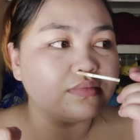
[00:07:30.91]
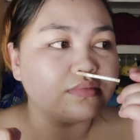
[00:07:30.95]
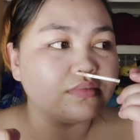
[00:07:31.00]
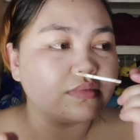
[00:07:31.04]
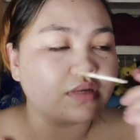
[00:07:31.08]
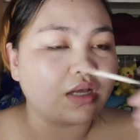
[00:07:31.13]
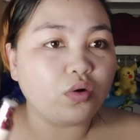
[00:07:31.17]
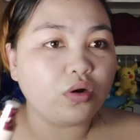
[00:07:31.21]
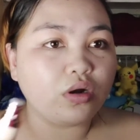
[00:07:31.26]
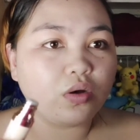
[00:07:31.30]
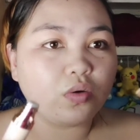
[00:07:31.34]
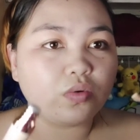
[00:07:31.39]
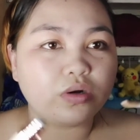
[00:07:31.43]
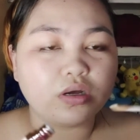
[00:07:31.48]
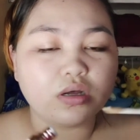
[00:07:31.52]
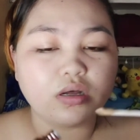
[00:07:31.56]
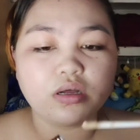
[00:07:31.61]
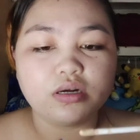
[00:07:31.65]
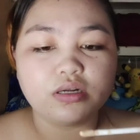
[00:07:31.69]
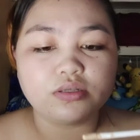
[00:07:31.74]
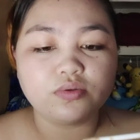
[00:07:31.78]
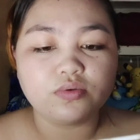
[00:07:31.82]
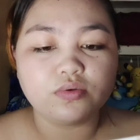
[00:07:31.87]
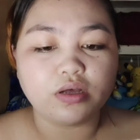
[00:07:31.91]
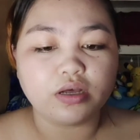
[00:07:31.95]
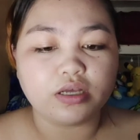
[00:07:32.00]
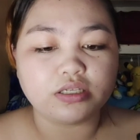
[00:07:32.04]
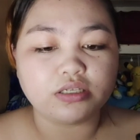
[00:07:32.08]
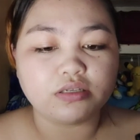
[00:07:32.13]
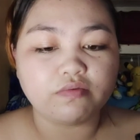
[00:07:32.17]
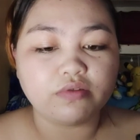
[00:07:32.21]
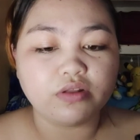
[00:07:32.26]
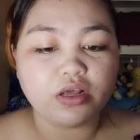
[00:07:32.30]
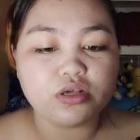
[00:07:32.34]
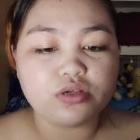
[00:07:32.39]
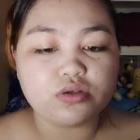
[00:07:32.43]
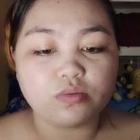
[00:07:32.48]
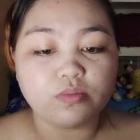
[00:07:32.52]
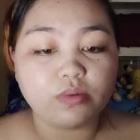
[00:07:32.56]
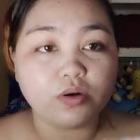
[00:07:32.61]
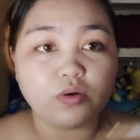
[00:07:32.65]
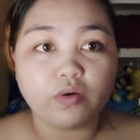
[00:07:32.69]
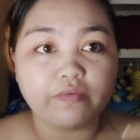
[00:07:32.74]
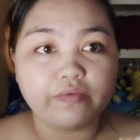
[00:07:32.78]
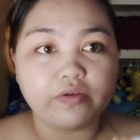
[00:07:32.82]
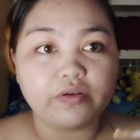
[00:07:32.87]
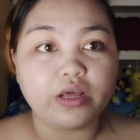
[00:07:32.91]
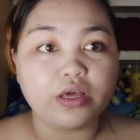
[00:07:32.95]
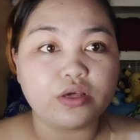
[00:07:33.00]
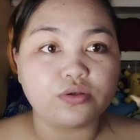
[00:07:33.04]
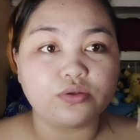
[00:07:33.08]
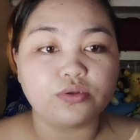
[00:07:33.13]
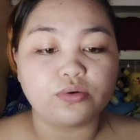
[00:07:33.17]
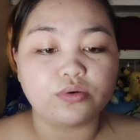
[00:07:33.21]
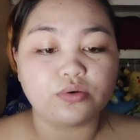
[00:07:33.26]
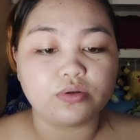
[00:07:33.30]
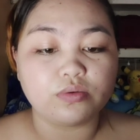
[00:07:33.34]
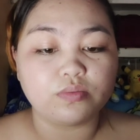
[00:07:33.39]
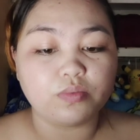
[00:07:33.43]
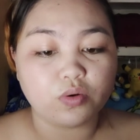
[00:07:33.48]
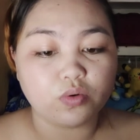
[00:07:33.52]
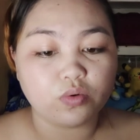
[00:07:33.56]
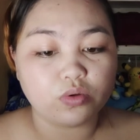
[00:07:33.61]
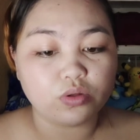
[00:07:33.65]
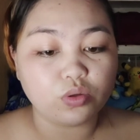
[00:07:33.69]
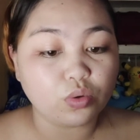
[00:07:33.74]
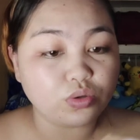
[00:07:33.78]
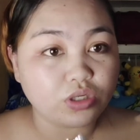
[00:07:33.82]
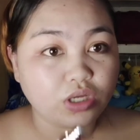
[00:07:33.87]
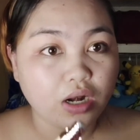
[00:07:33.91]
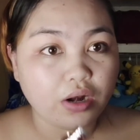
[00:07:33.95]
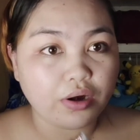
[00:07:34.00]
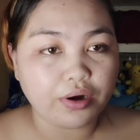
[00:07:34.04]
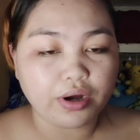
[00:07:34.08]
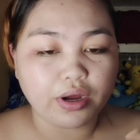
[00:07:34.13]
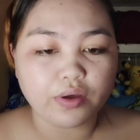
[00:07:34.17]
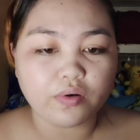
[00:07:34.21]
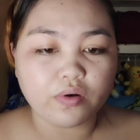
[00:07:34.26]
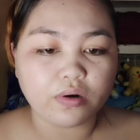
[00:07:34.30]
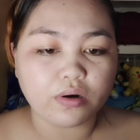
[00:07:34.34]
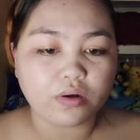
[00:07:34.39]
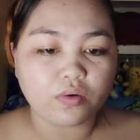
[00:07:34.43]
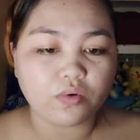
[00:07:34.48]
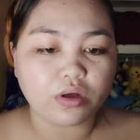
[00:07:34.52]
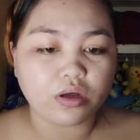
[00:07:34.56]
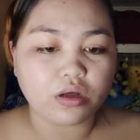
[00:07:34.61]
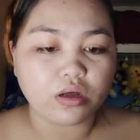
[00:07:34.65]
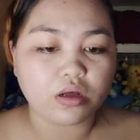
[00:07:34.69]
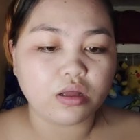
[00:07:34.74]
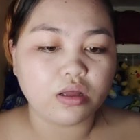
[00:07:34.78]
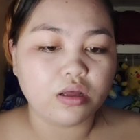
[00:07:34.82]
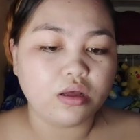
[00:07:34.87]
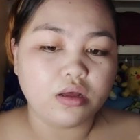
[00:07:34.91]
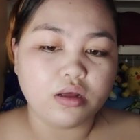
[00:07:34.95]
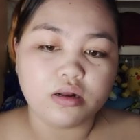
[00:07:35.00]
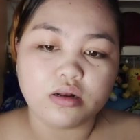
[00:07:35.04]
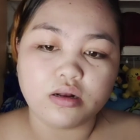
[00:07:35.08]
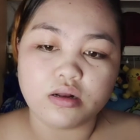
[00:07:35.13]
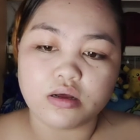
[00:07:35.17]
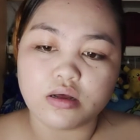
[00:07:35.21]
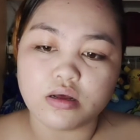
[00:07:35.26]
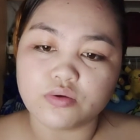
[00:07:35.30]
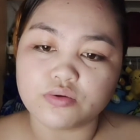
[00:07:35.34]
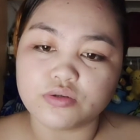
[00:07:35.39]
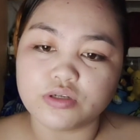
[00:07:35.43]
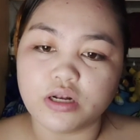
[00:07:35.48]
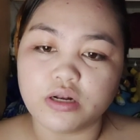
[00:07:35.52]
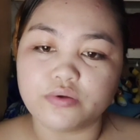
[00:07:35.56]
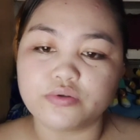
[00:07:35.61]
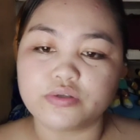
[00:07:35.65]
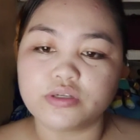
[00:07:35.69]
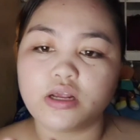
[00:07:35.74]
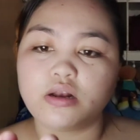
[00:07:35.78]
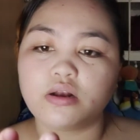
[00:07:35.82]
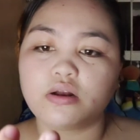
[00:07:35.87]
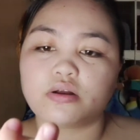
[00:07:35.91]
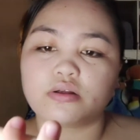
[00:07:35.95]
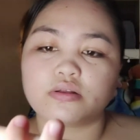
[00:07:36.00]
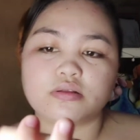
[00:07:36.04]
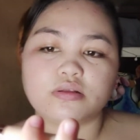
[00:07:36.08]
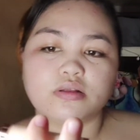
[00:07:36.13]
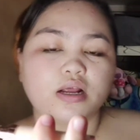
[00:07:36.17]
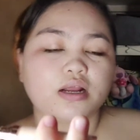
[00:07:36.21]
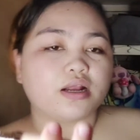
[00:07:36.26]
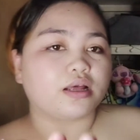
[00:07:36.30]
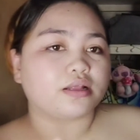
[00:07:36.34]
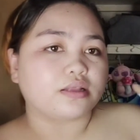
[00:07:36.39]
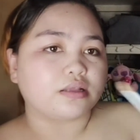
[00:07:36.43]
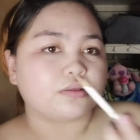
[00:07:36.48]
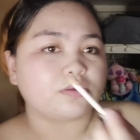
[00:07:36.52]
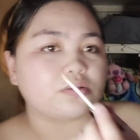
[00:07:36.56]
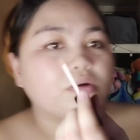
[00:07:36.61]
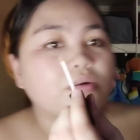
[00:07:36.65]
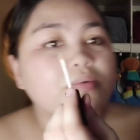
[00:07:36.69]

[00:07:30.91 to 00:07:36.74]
Ngayon lang ako nagawa nito guys. Foundation. Meron akong foundation noon. Pero itong concealer, ngayon lang ako nagka, nagka-conceal concealer. Try natin.